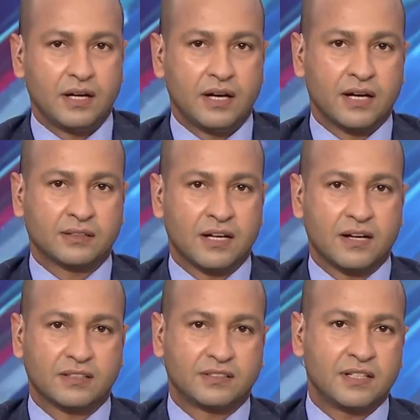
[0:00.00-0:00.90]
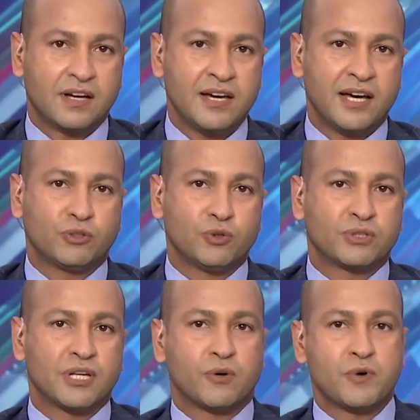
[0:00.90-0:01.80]
أطلقت هيئة
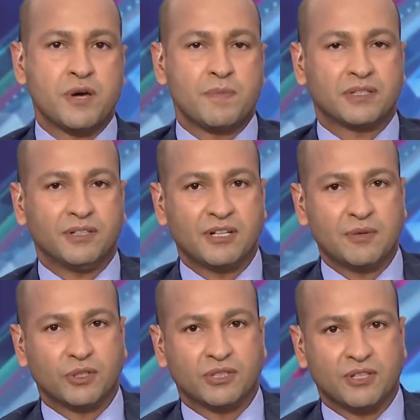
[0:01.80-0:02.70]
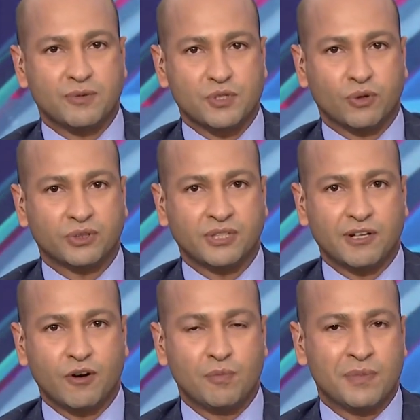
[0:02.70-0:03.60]
تقويم التعليم والتدريب السعودية
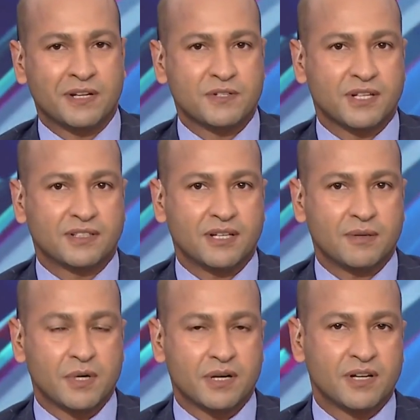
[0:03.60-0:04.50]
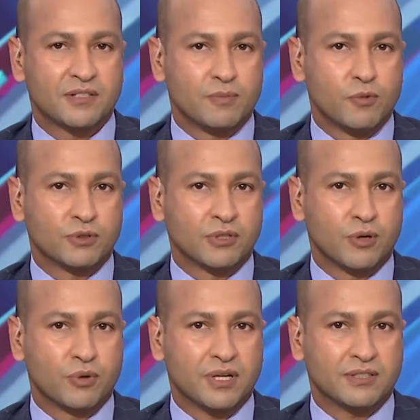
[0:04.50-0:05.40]
اليوم منصة بيانات
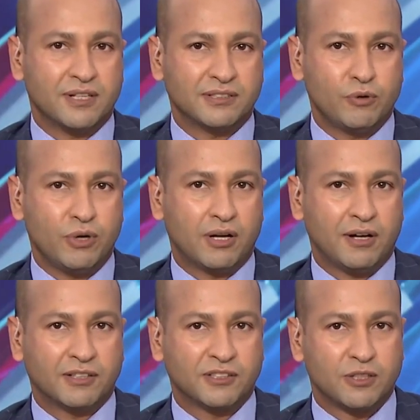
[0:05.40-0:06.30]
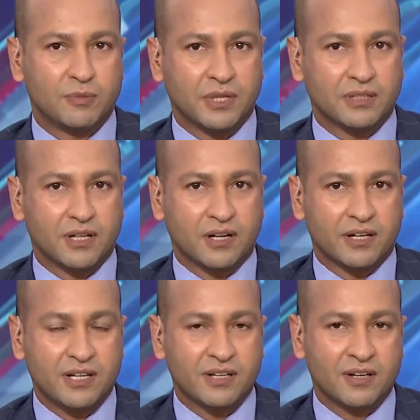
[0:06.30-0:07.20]
متطورة تحتوي على عدد من
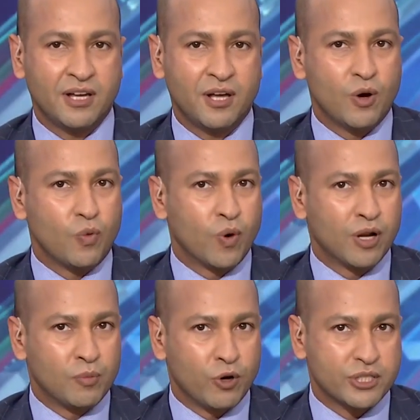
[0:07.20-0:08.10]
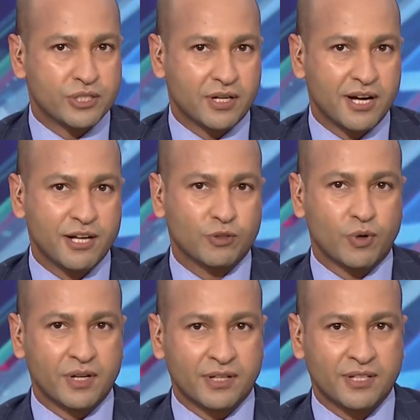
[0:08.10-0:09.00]
التقارير والمؤشرات
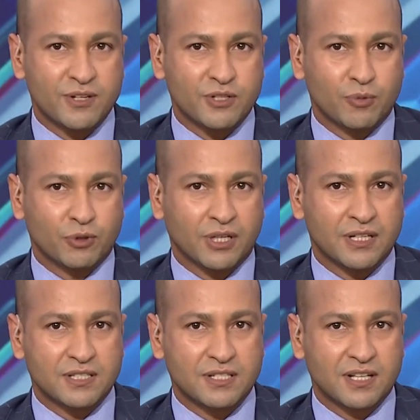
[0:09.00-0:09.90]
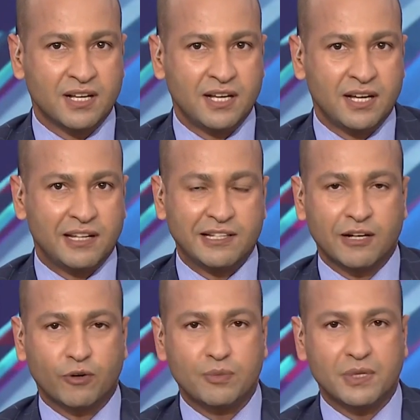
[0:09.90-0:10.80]
والنتائج المتخصصة
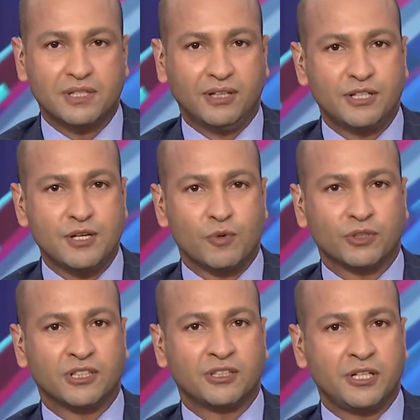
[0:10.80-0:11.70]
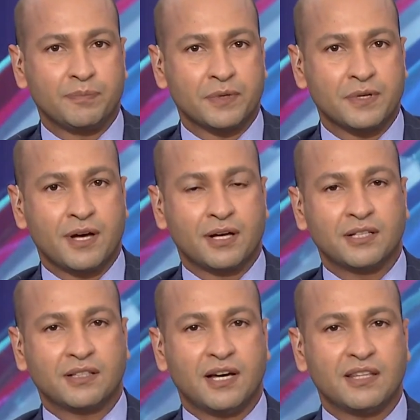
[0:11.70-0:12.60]
لتقويم التعليم والتدريب.
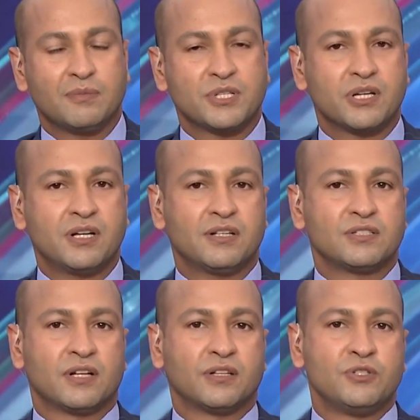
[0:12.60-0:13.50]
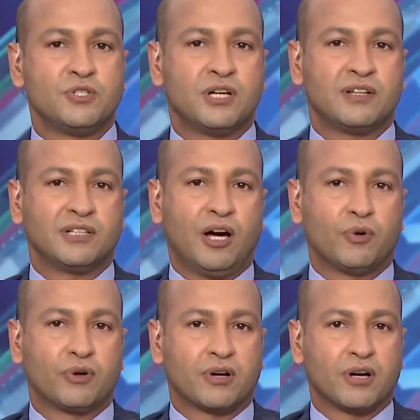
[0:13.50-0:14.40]
تأتي هذه المشاريع الاستراتيجية
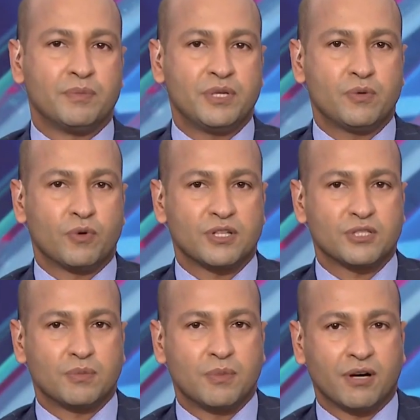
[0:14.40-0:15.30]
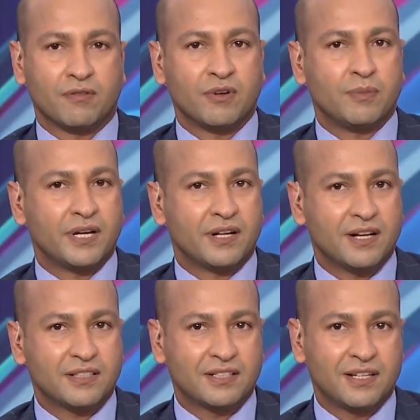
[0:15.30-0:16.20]
للتحول الرقمي والاستثمار في
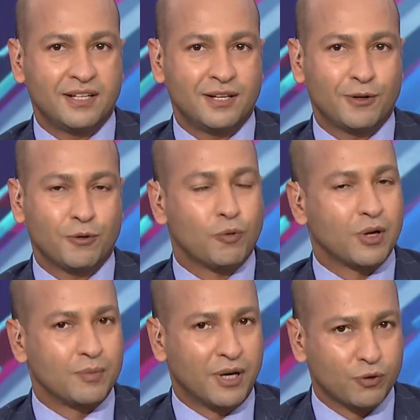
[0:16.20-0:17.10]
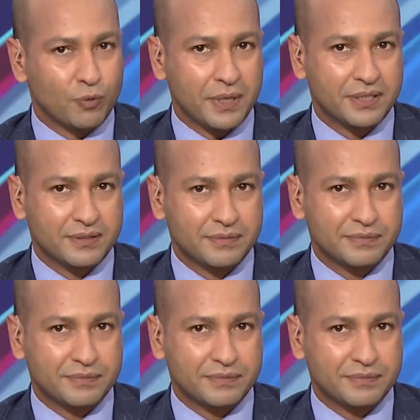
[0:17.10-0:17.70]
البيانات والمعلومات.